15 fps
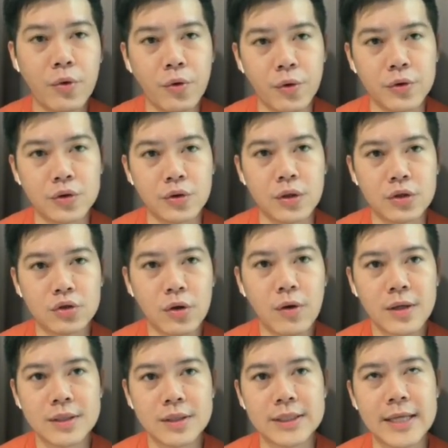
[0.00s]
亏损的
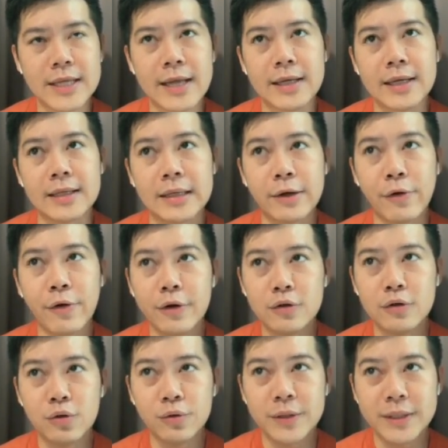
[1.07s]
状况之下呢，你
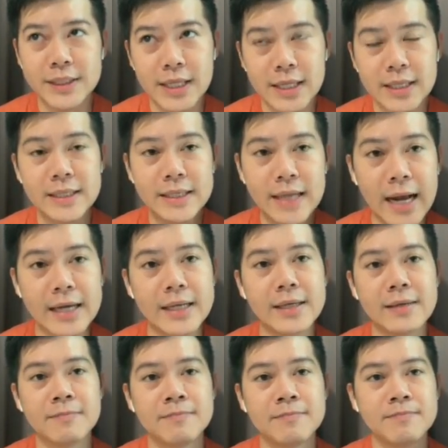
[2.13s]
会出现压
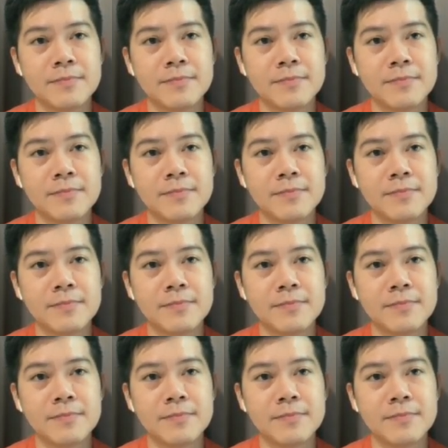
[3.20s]
力。